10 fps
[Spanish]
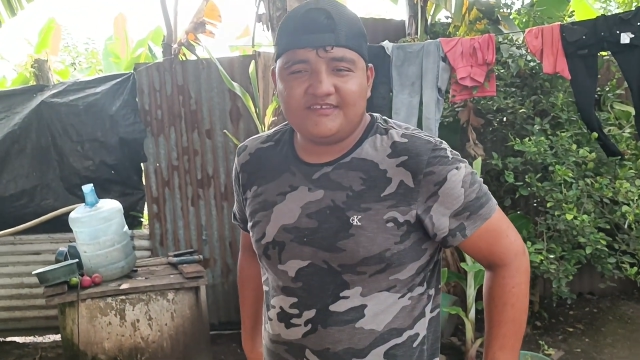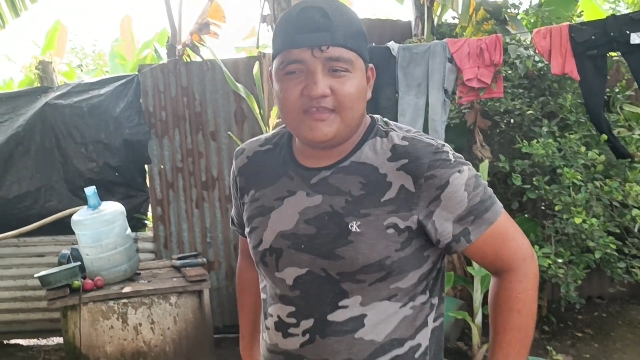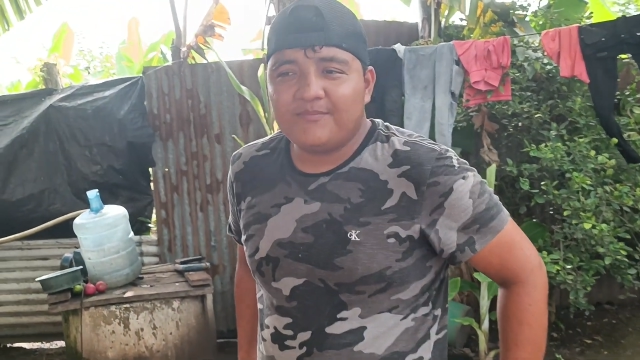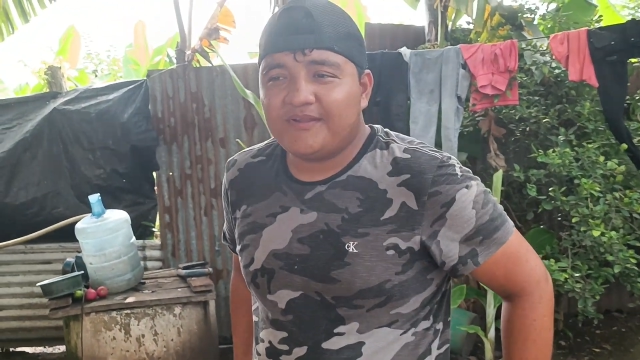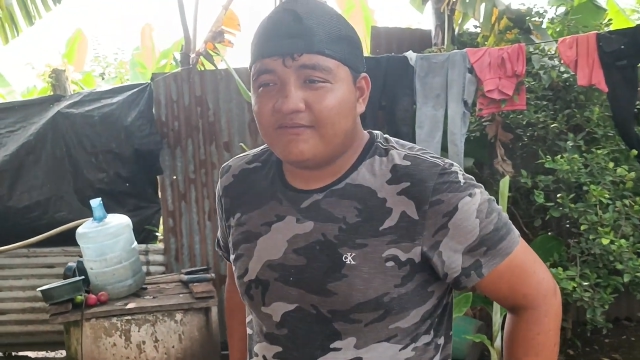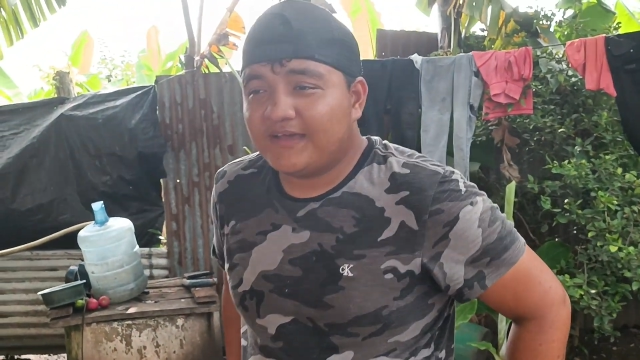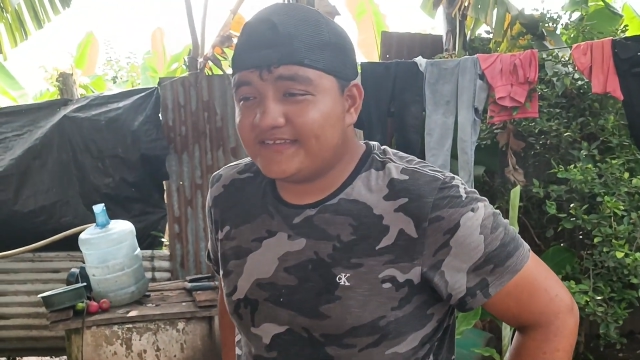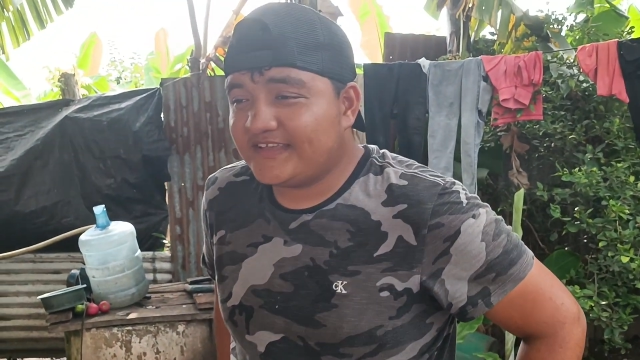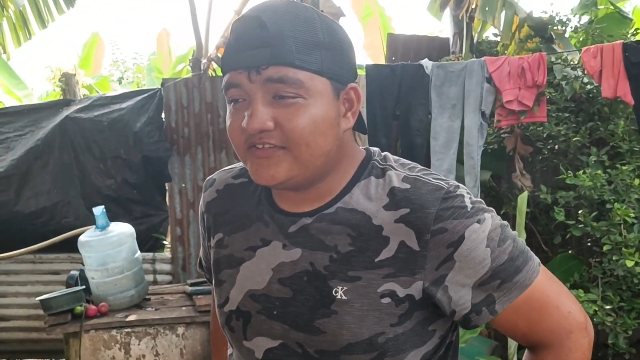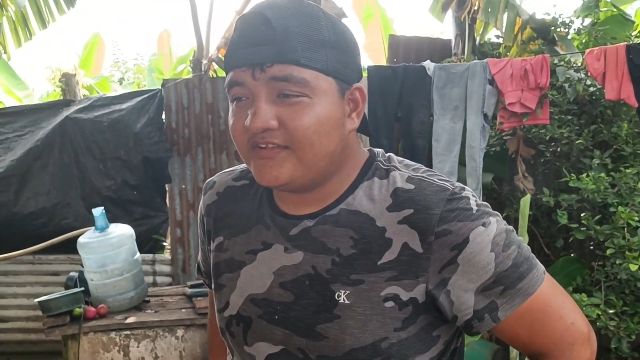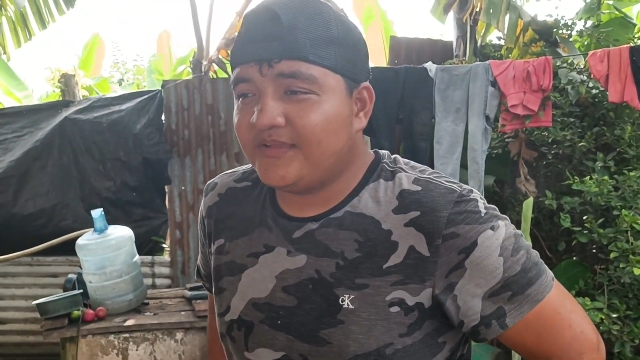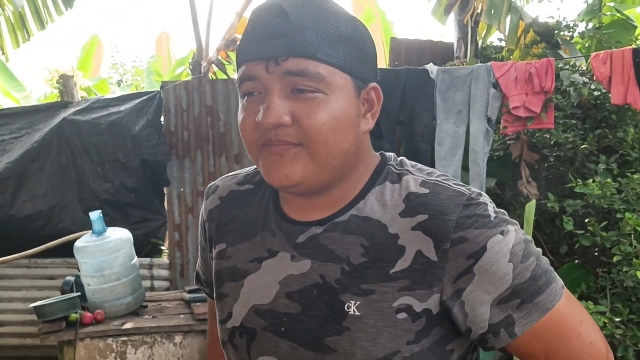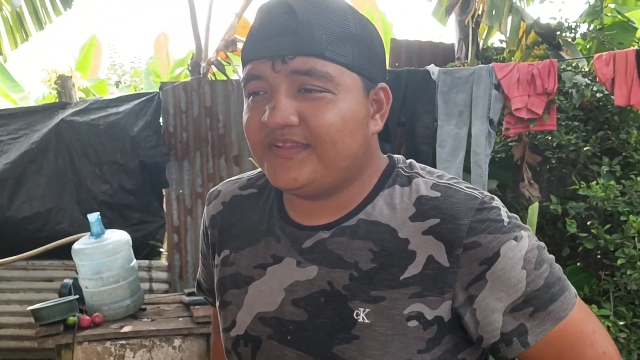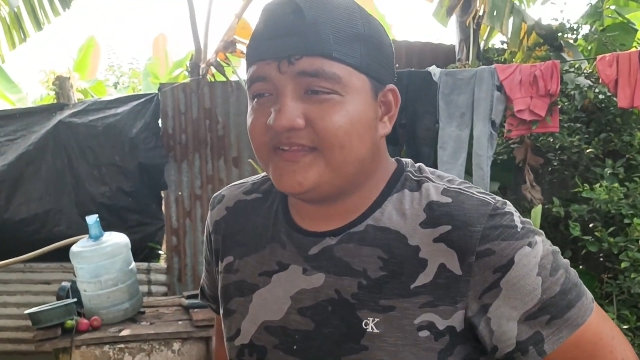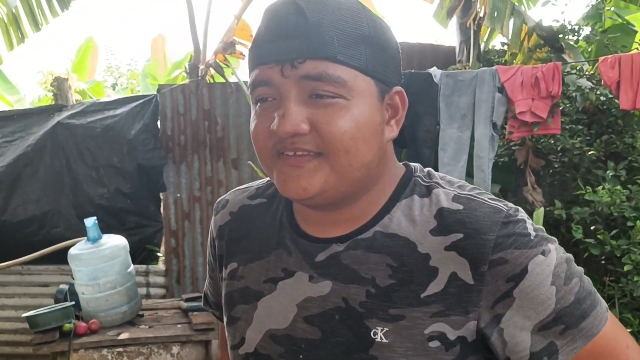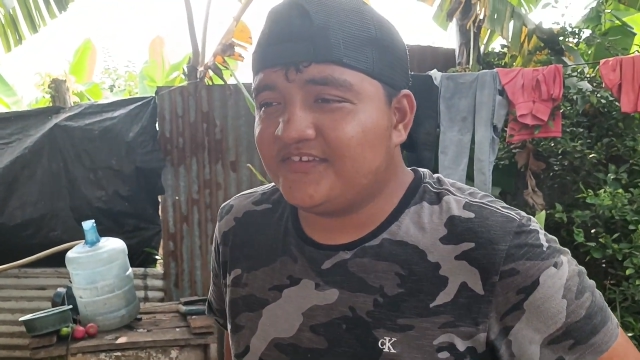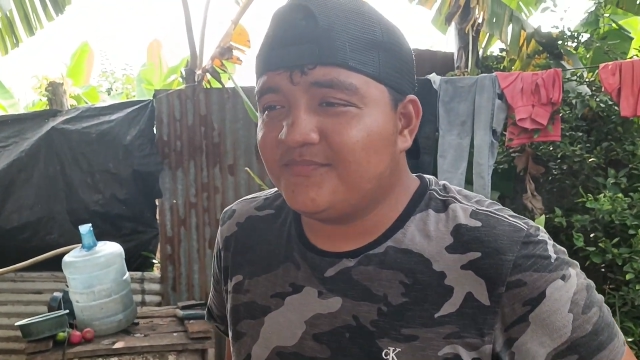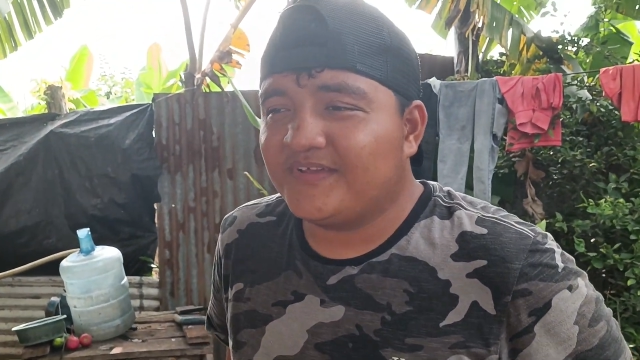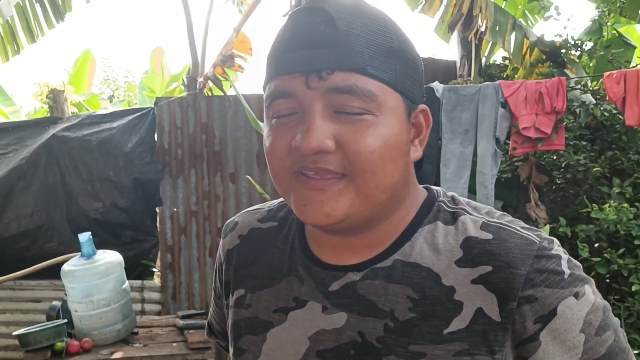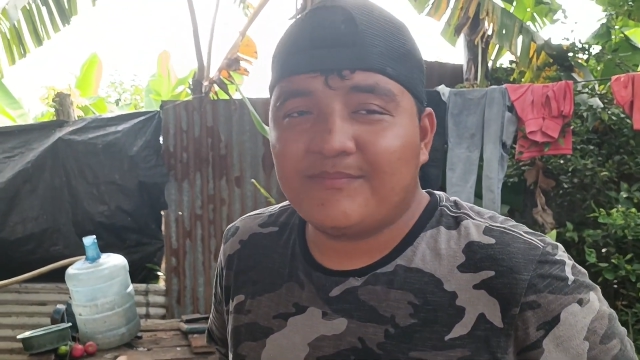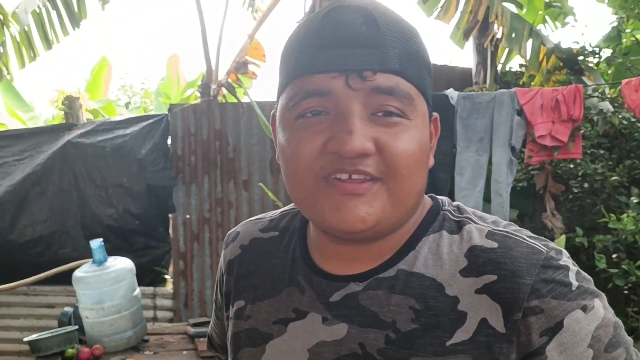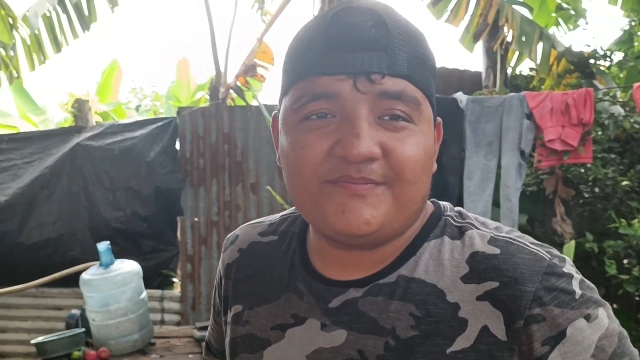Siempre va haciendo la invitación para que más